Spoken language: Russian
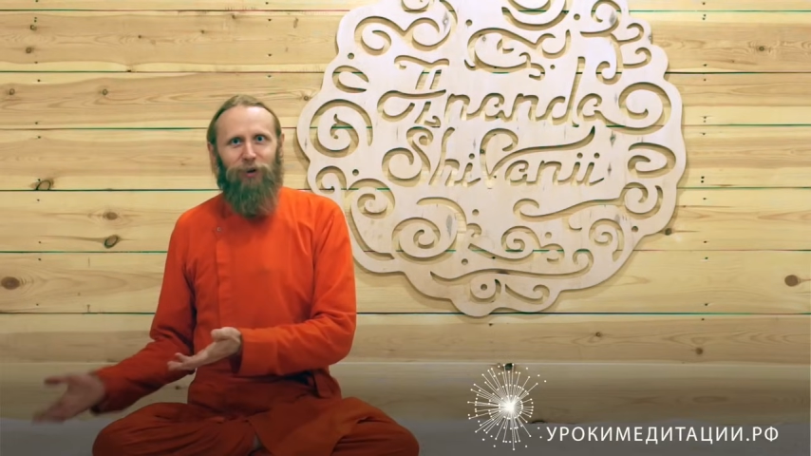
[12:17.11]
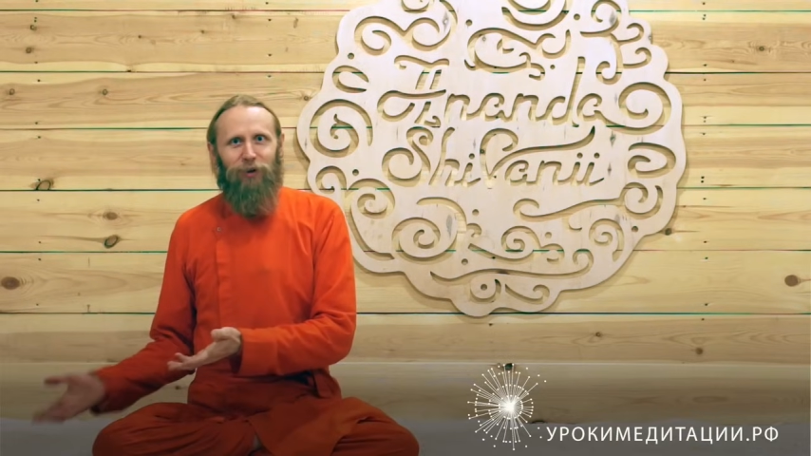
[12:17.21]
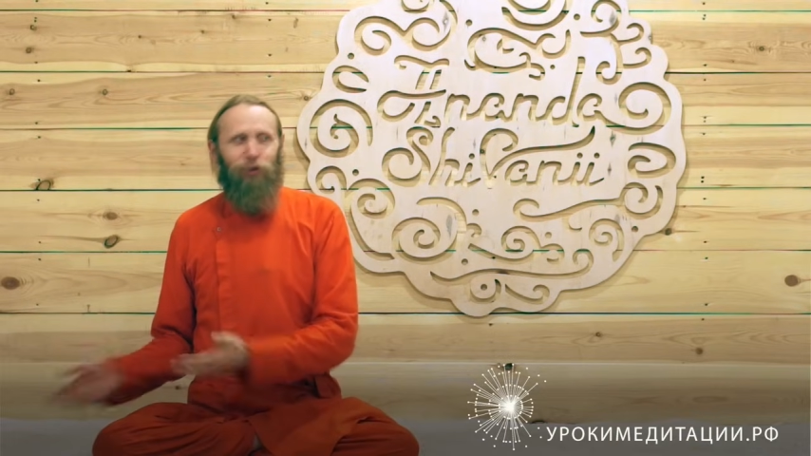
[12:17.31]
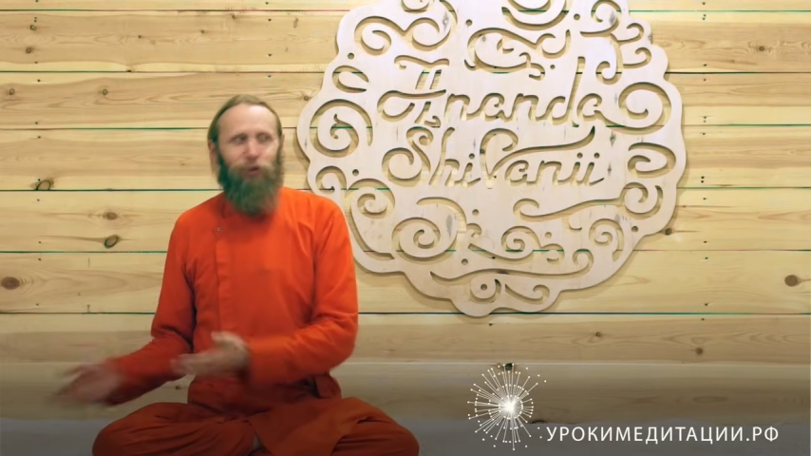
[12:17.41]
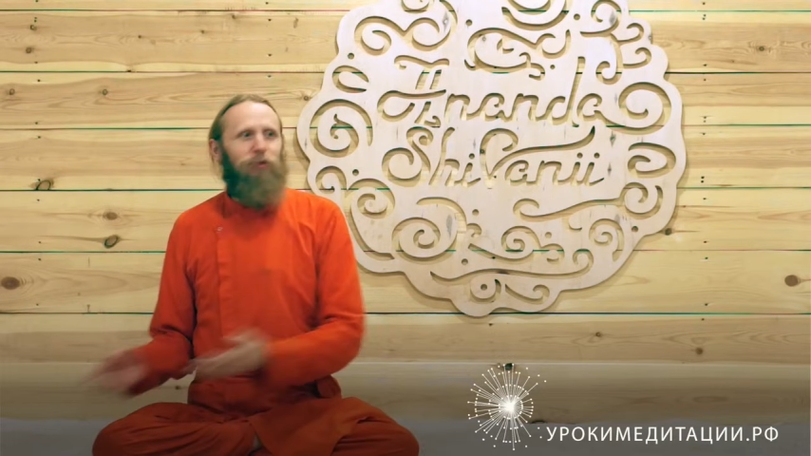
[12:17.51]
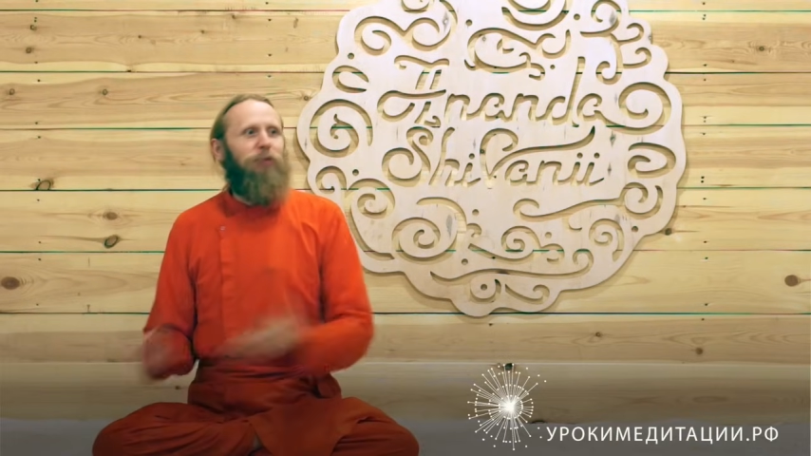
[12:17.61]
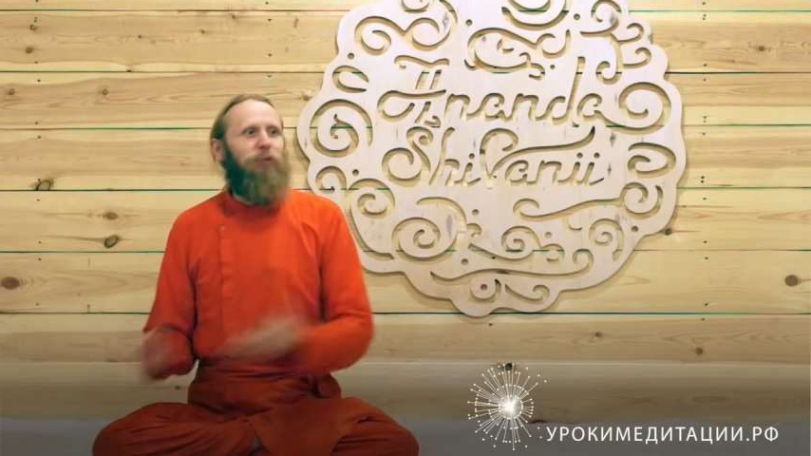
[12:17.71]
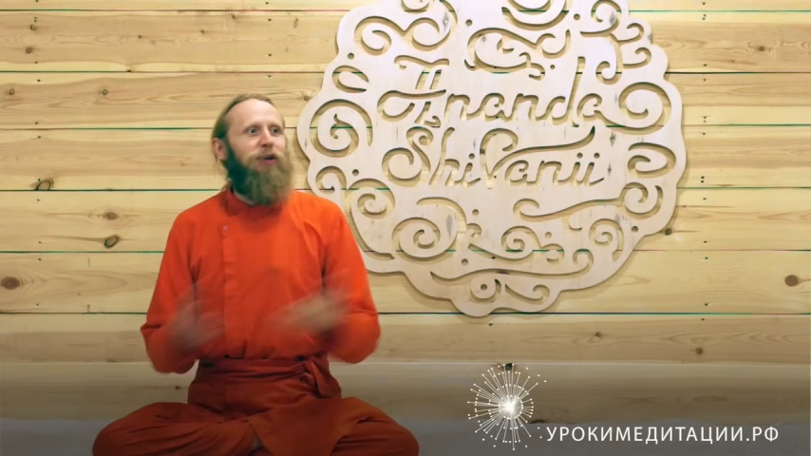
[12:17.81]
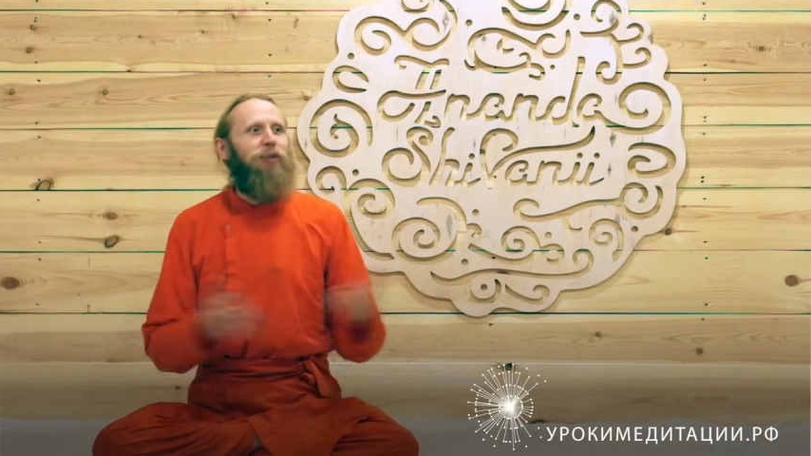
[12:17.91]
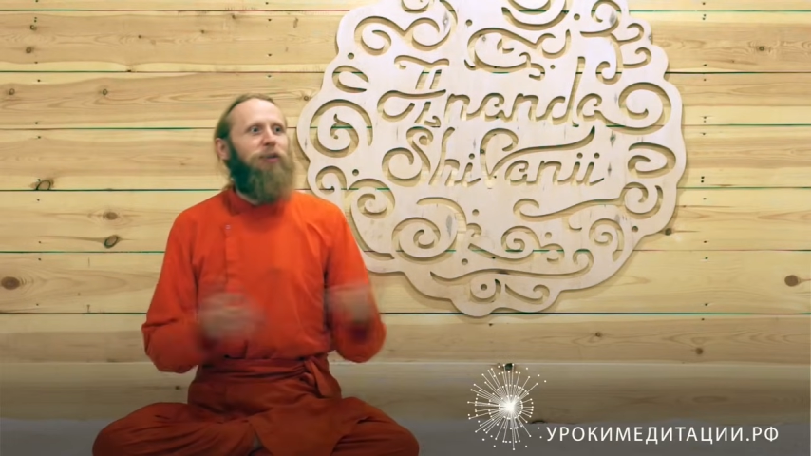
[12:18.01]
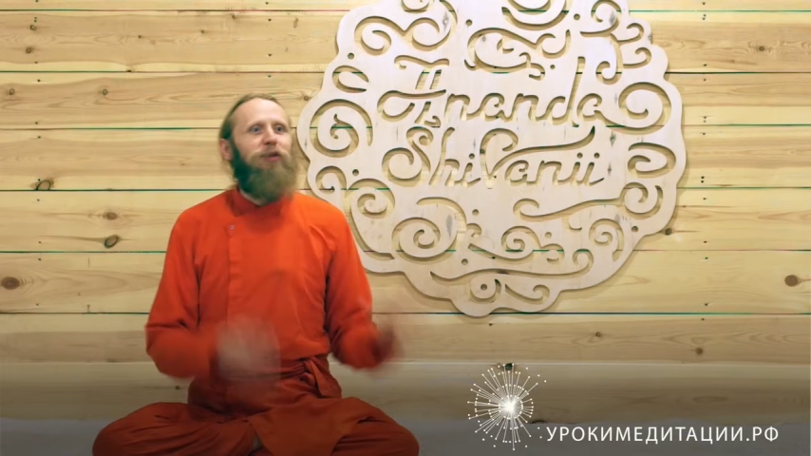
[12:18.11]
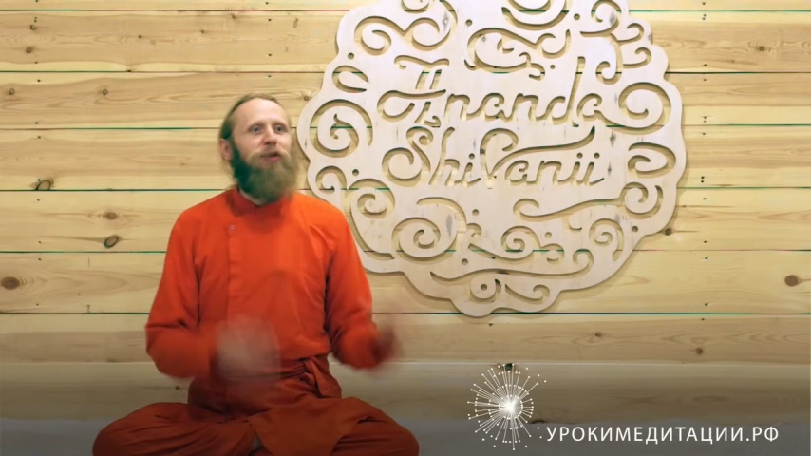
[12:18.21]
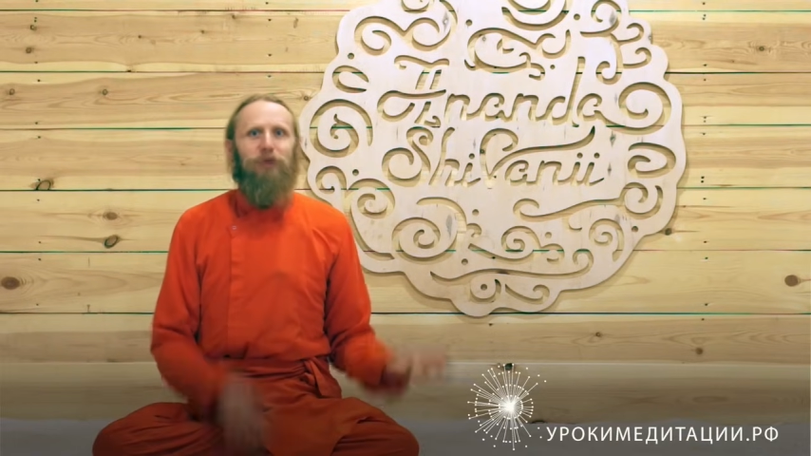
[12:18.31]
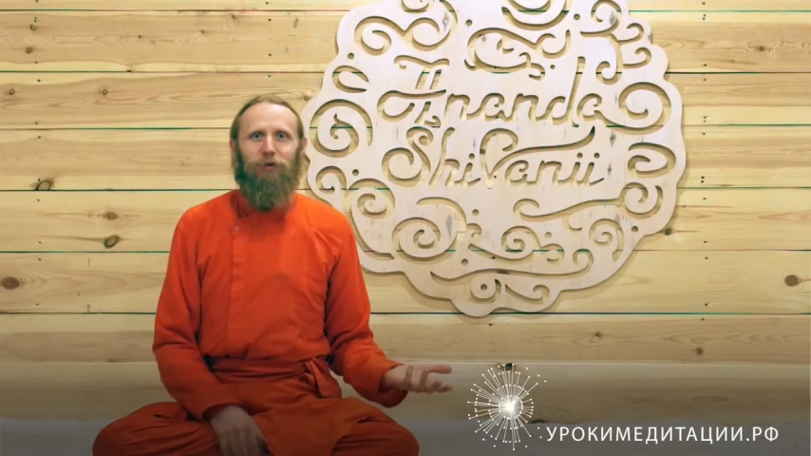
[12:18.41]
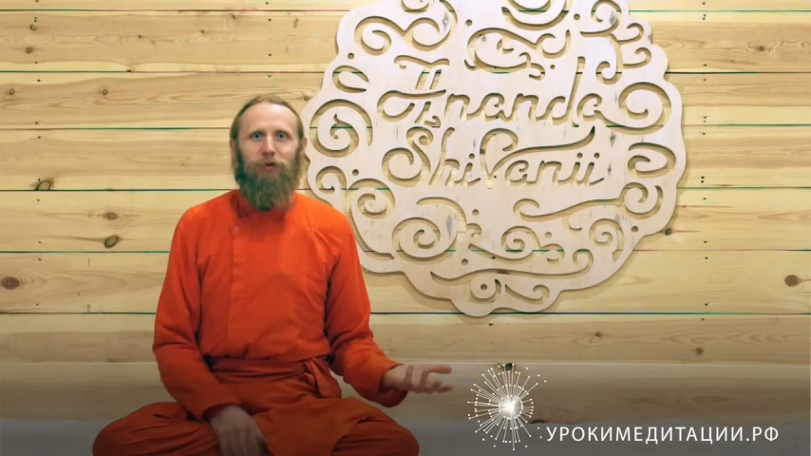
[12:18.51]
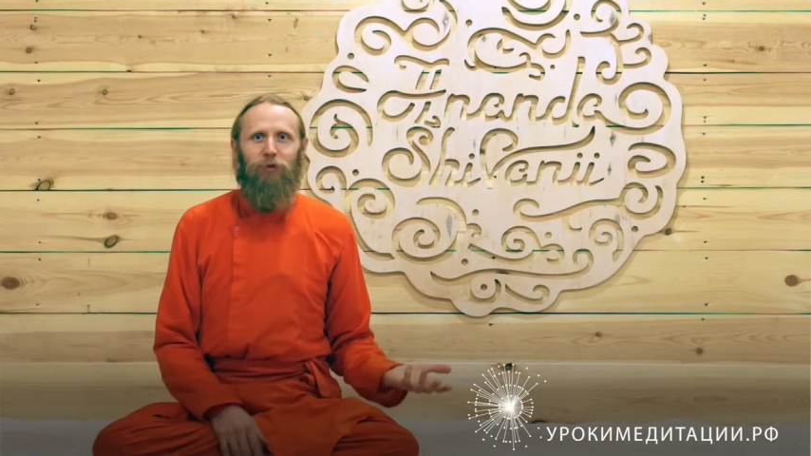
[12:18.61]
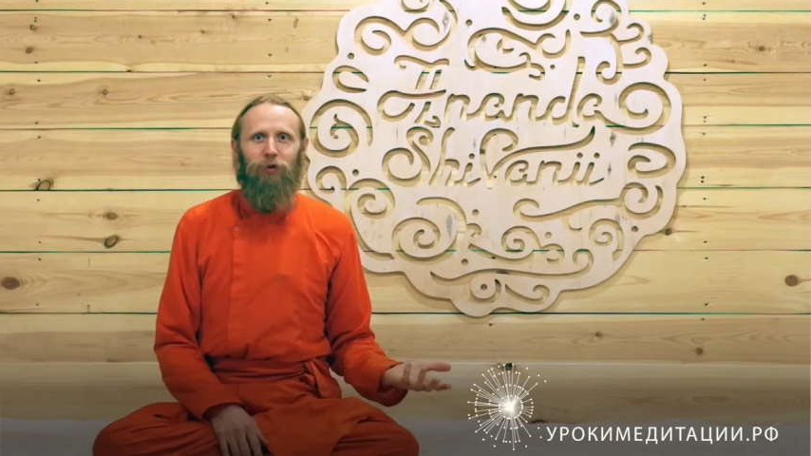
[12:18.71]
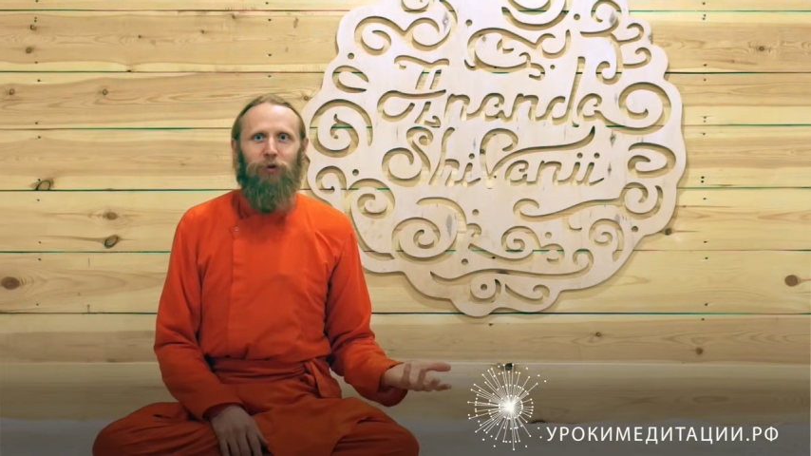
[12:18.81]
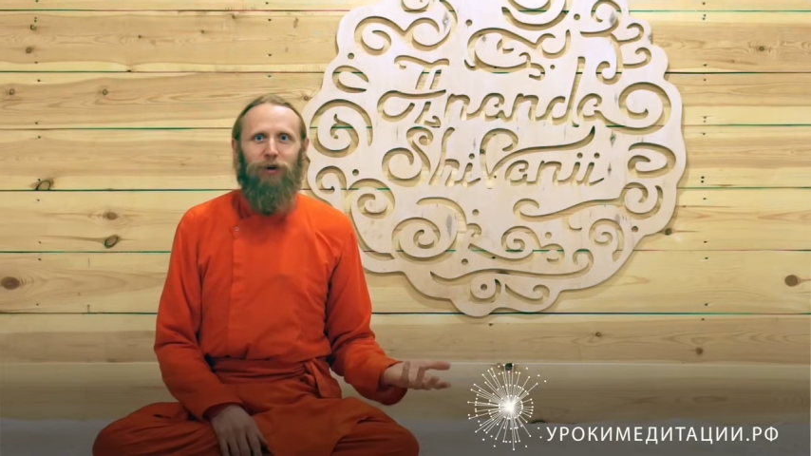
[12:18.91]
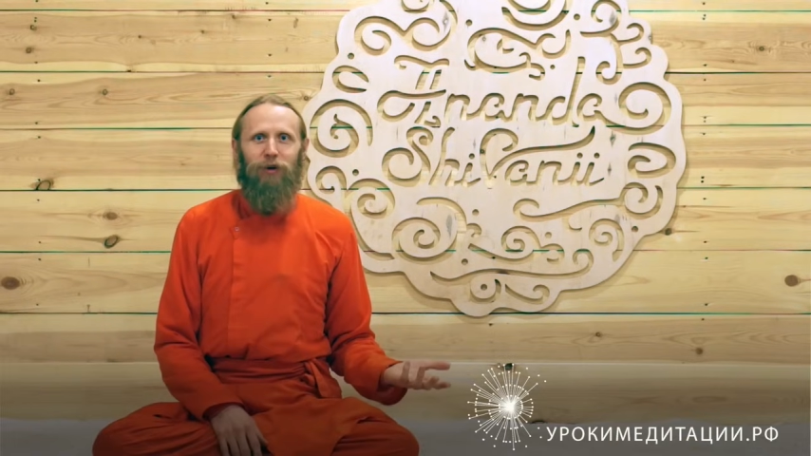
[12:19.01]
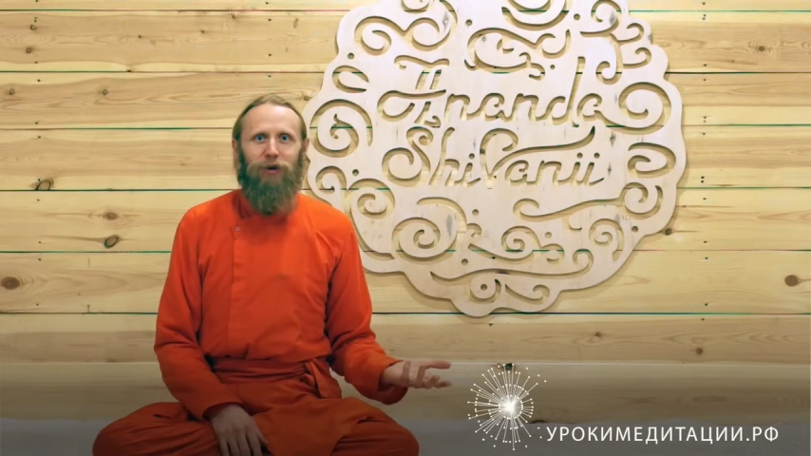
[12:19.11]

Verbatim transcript: то ли мне пойти по божественному пути.